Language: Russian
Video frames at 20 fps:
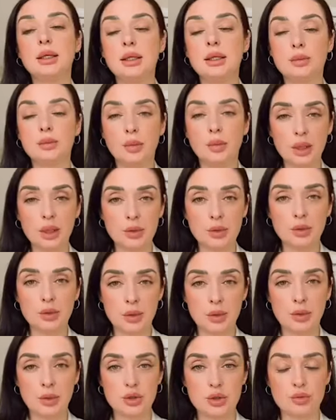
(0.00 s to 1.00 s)
И поэтому
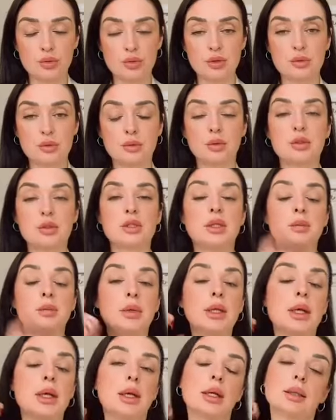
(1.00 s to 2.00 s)
я пощусь. То есть
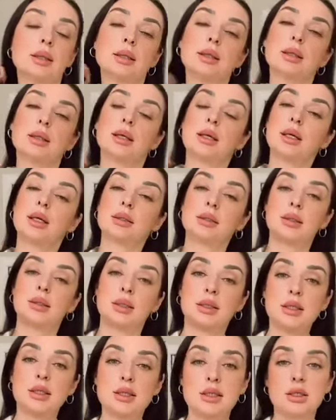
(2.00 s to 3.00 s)
для меня это не какая-то
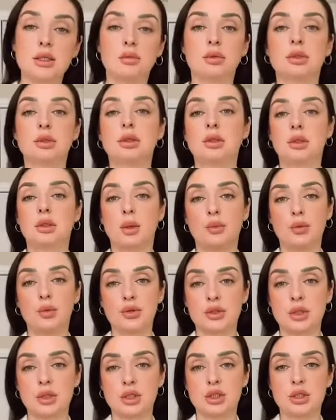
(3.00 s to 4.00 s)
традиция, вот там
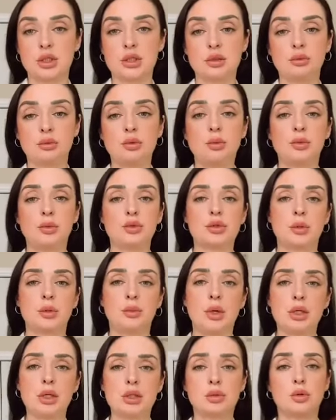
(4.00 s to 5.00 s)
пост на Рождество, пост
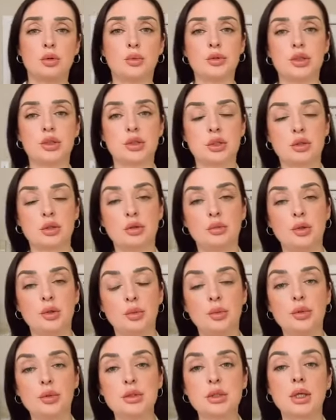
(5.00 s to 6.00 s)
на Пасху,
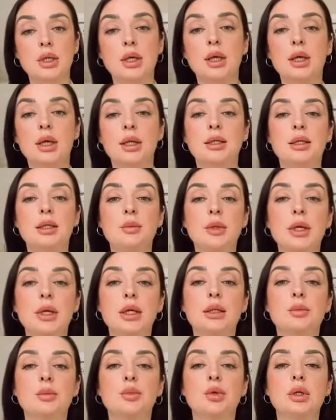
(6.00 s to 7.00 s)
церковный пост. Для
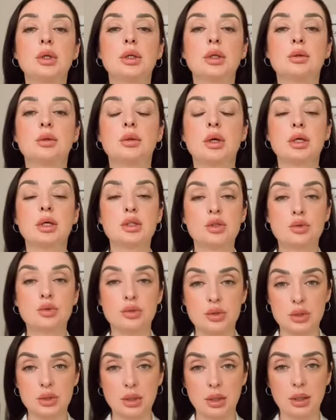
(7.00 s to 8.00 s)
меня это более такое
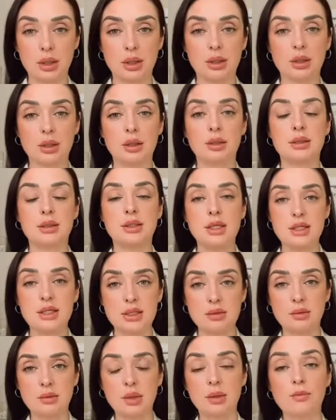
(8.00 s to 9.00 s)
осознанное
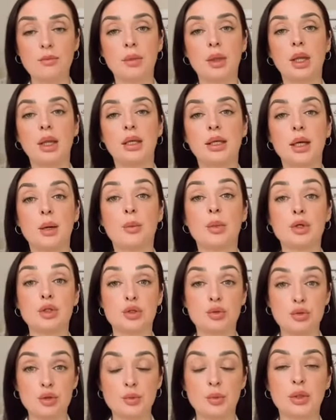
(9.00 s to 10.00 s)
действие. Я
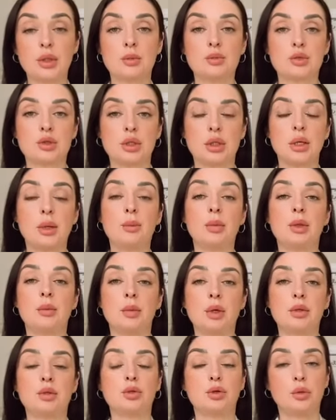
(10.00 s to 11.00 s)
пощусь, потому что я
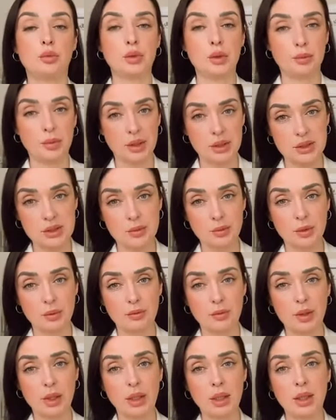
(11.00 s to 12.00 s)
понимаю духовные принципы.